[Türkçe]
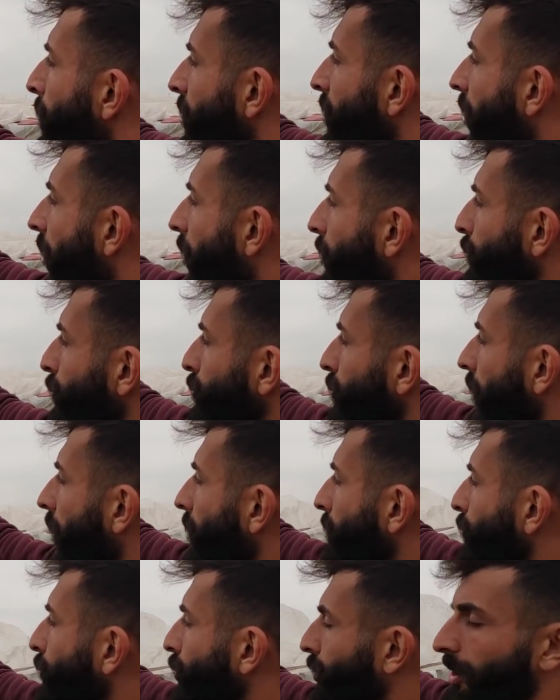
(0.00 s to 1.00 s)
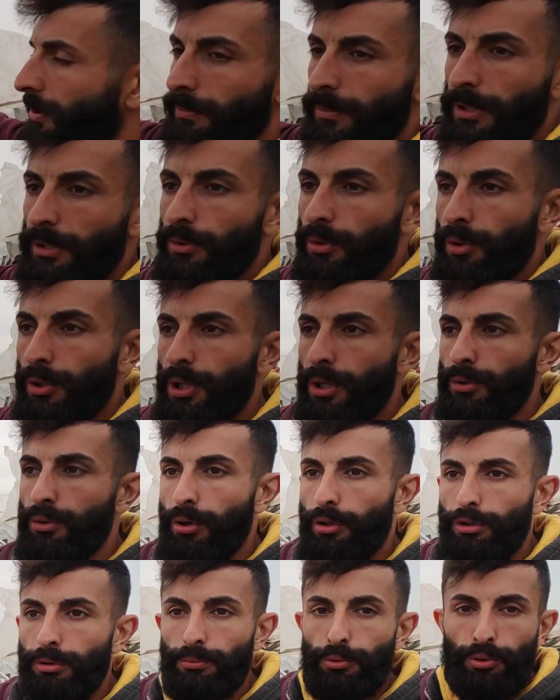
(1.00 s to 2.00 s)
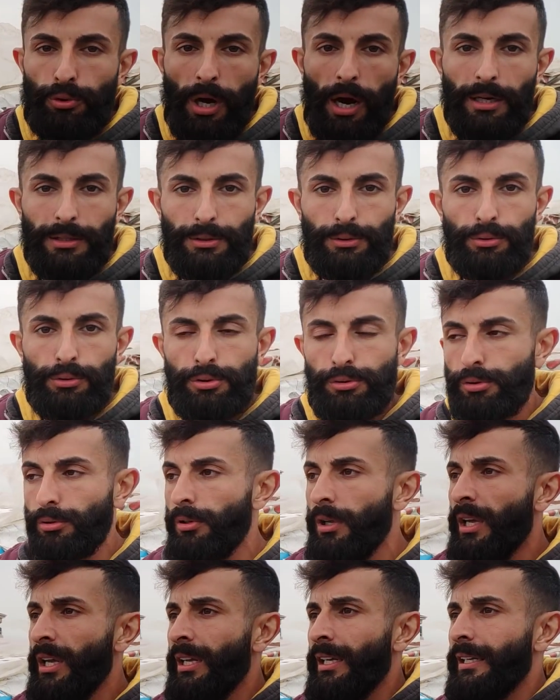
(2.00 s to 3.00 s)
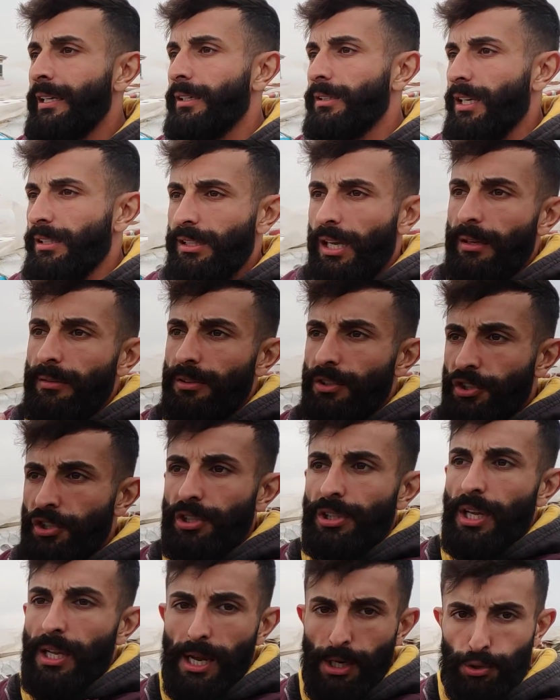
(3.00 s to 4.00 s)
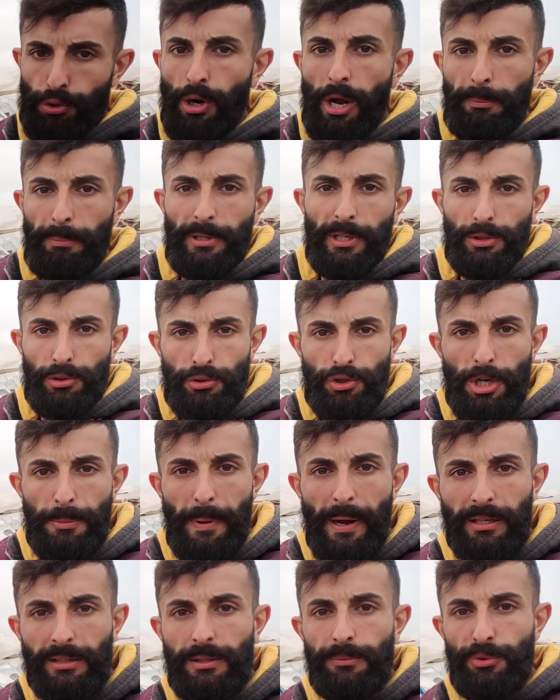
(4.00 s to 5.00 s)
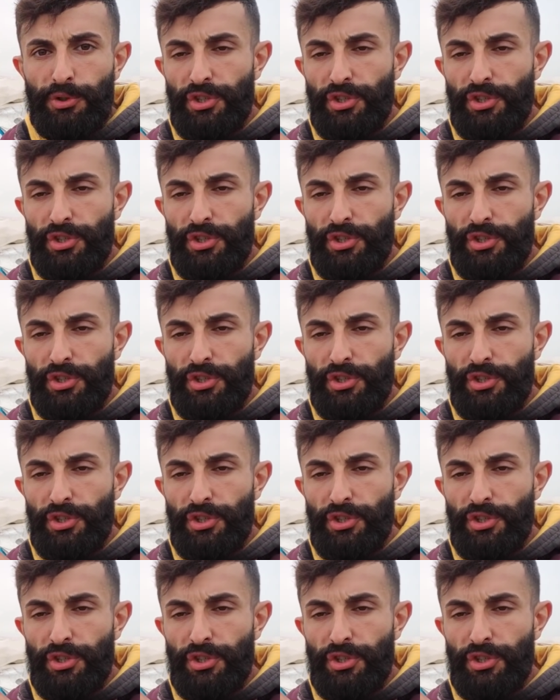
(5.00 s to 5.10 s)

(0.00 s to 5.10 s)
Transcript: Yağmur da almıyor. Şimdilik oraya koydum yukarıda dursun. E zaten içindeler şu an. Ben az önce baktım